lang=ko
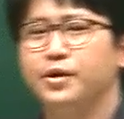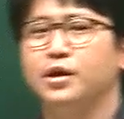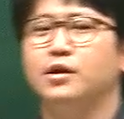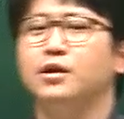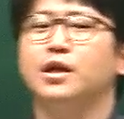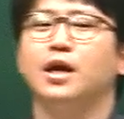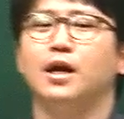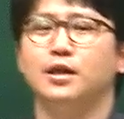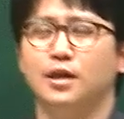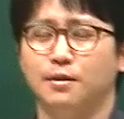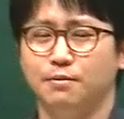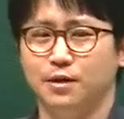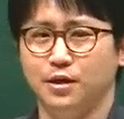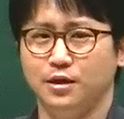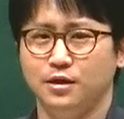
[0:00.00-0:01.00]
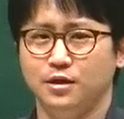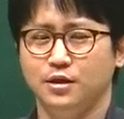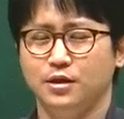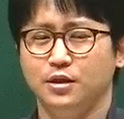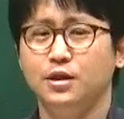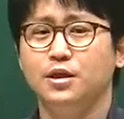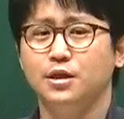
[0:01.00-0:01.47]
이렇게 간단 말이
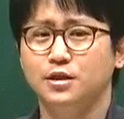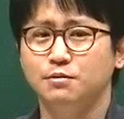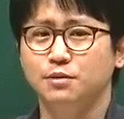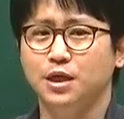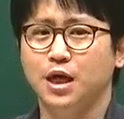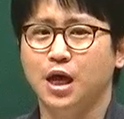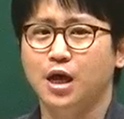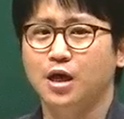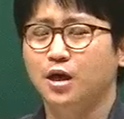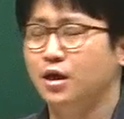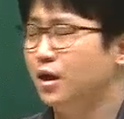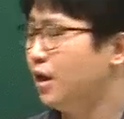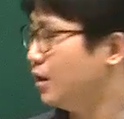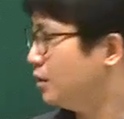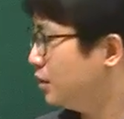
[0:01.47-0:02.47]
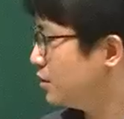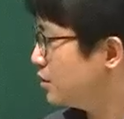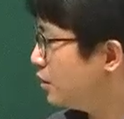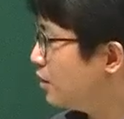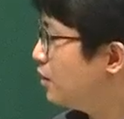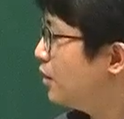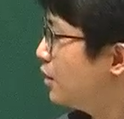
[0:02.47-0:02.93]
이해되십니까? 네,
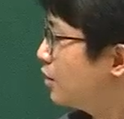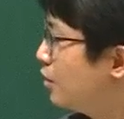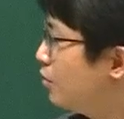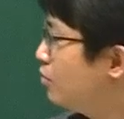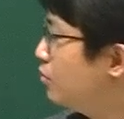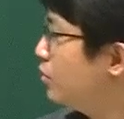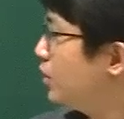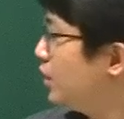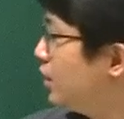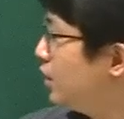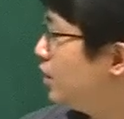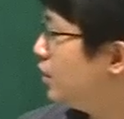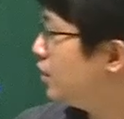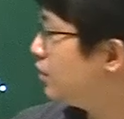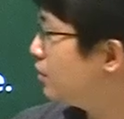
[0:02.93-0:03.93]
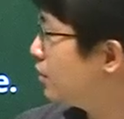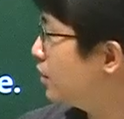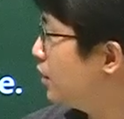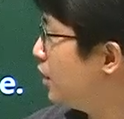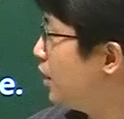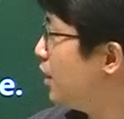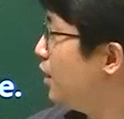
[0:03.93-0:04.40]
그래서 결국
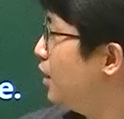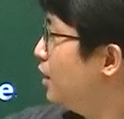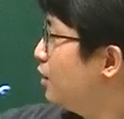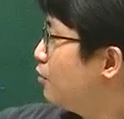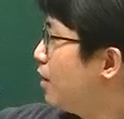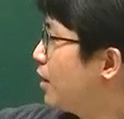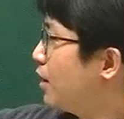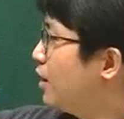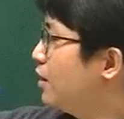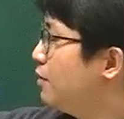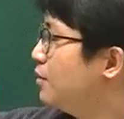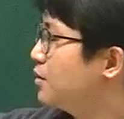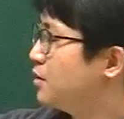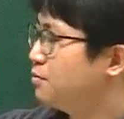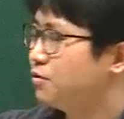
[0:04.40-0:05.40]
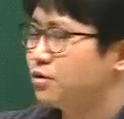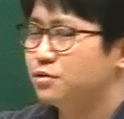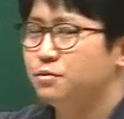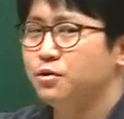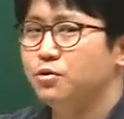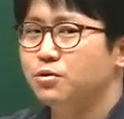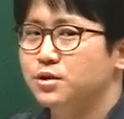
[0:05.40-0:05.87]
이렇게 관계대명사
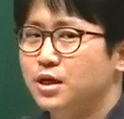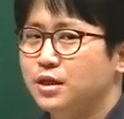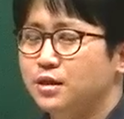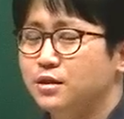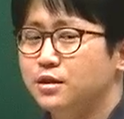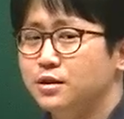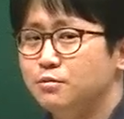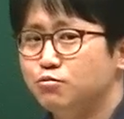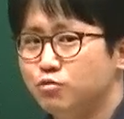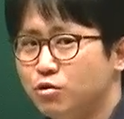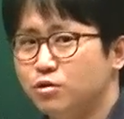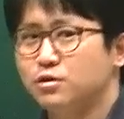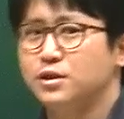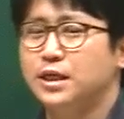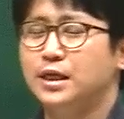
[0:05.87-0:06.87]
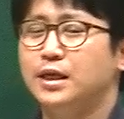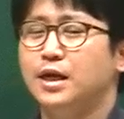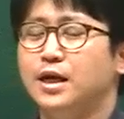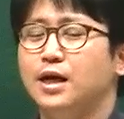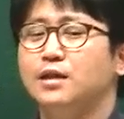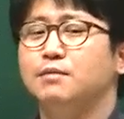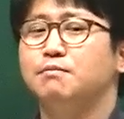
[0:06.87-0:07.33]
플러스 비동사를 묶어서
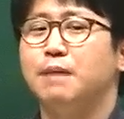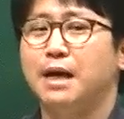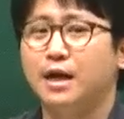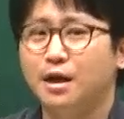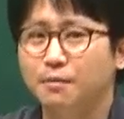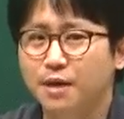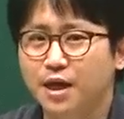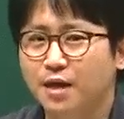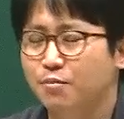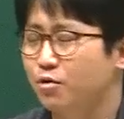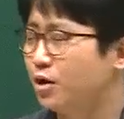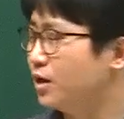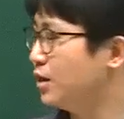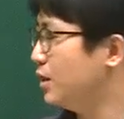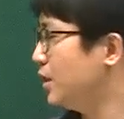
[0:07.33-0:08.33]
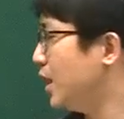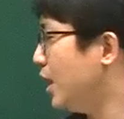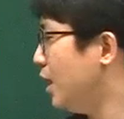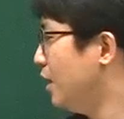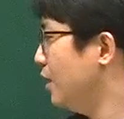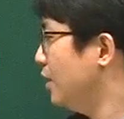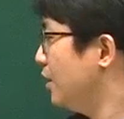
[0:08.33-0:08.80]
생략하는 바람에 뭐가
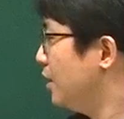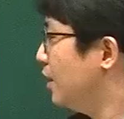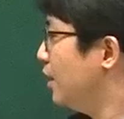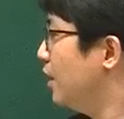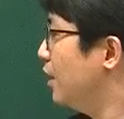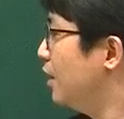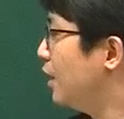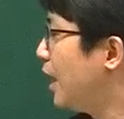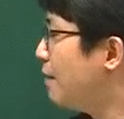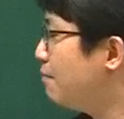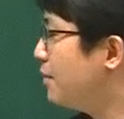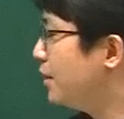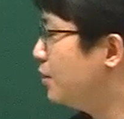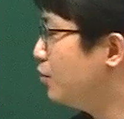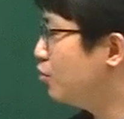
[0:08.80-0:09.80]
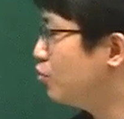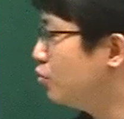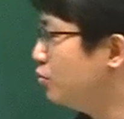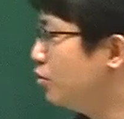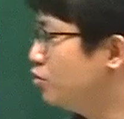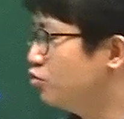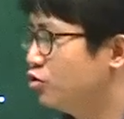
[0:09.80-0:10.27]
된다? 아, 한마디로
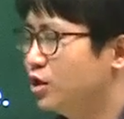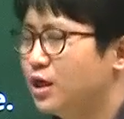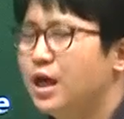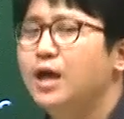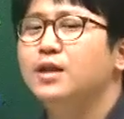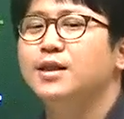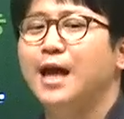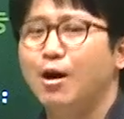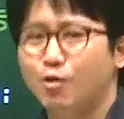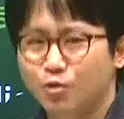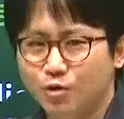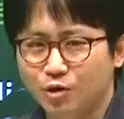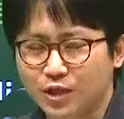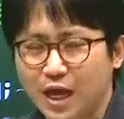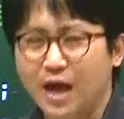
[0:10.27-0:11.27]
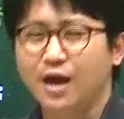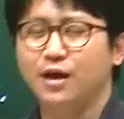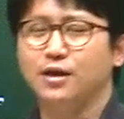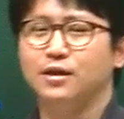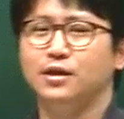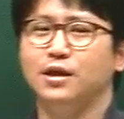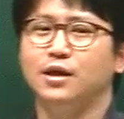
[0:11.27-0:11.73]
꾸며주기가 나온
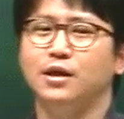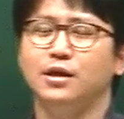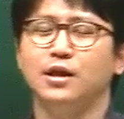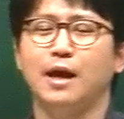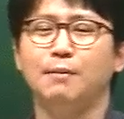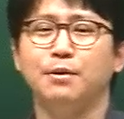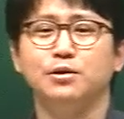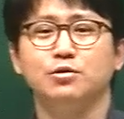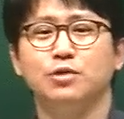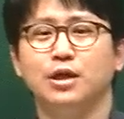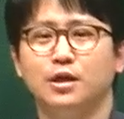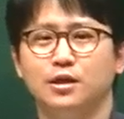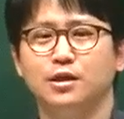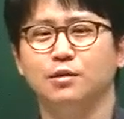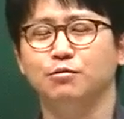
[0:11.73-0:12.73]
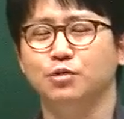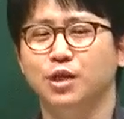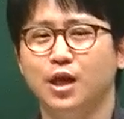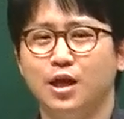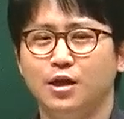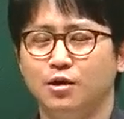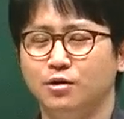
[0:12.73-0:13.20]
거다. 이 얘기는 앞에서도 했기
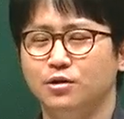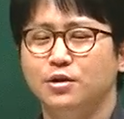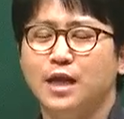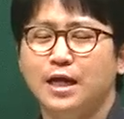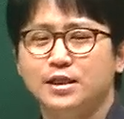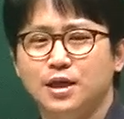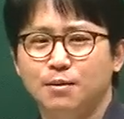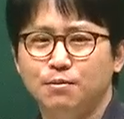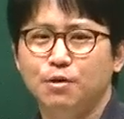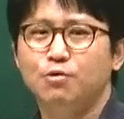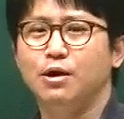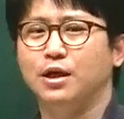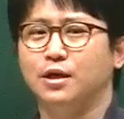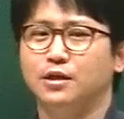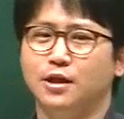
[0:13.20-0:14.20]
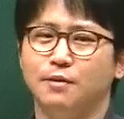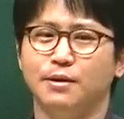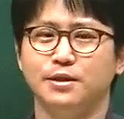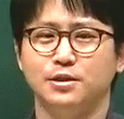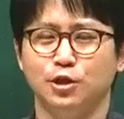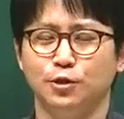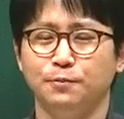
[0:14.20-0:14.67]
때문에 여기서 다시 한번 확인을
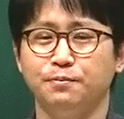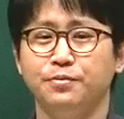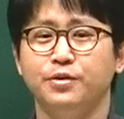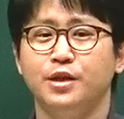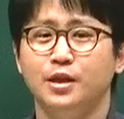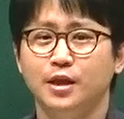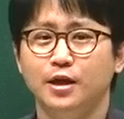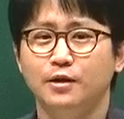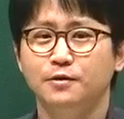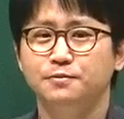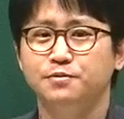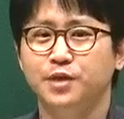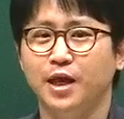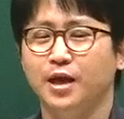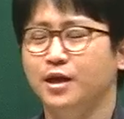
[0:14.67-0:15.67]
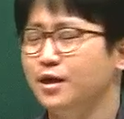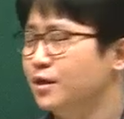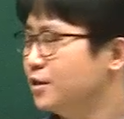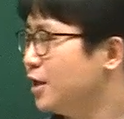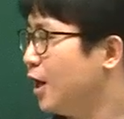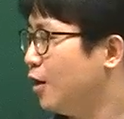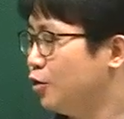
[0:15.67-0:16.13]
해봤어요. 됐나요? 네.
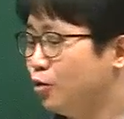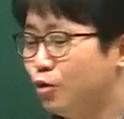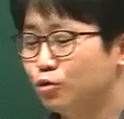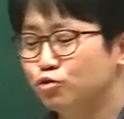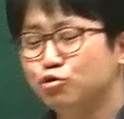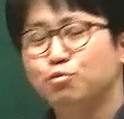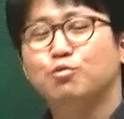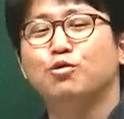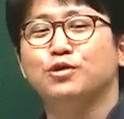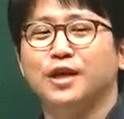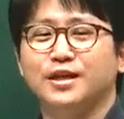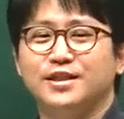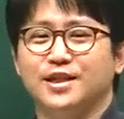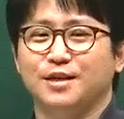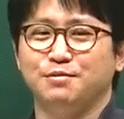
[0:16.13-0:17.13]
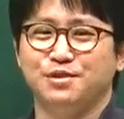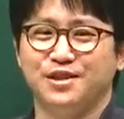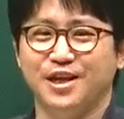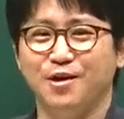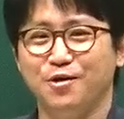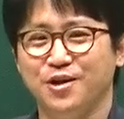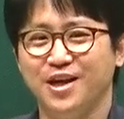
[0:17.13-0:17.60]
자, 요거 줍고 다시
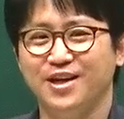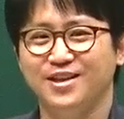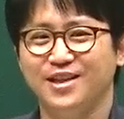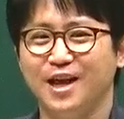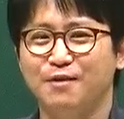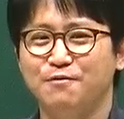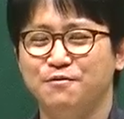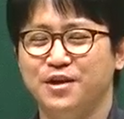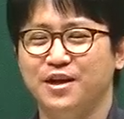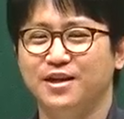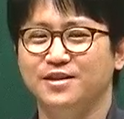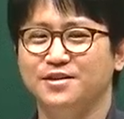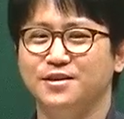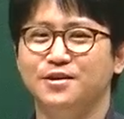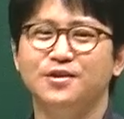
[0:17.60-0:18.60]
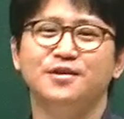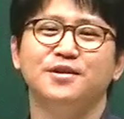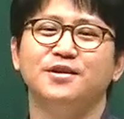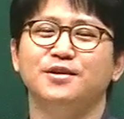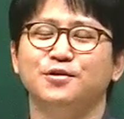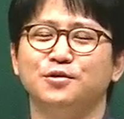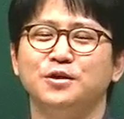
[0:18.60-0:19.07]
갑시다. 오케이? 다음 파일에서
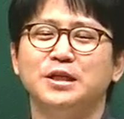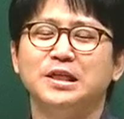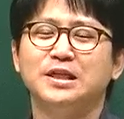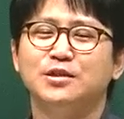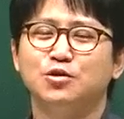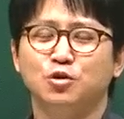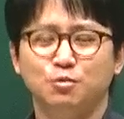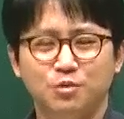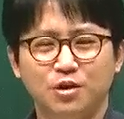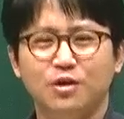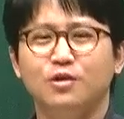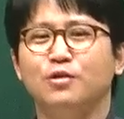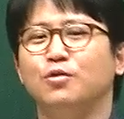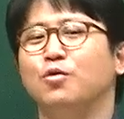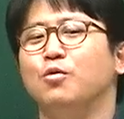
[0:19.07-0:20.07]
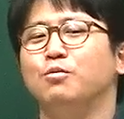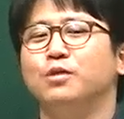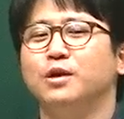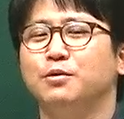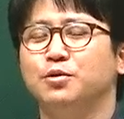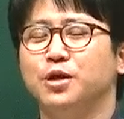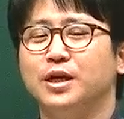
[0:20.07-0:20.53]
어, 조금 더
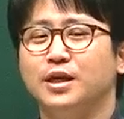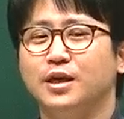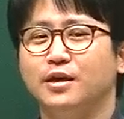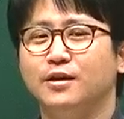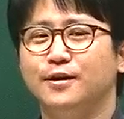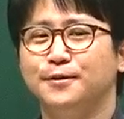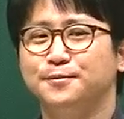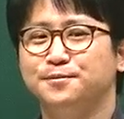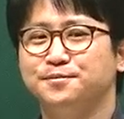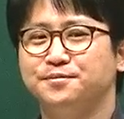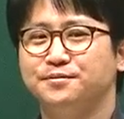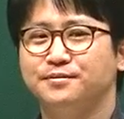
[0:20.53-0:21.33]
공부를 해보도록 할게요.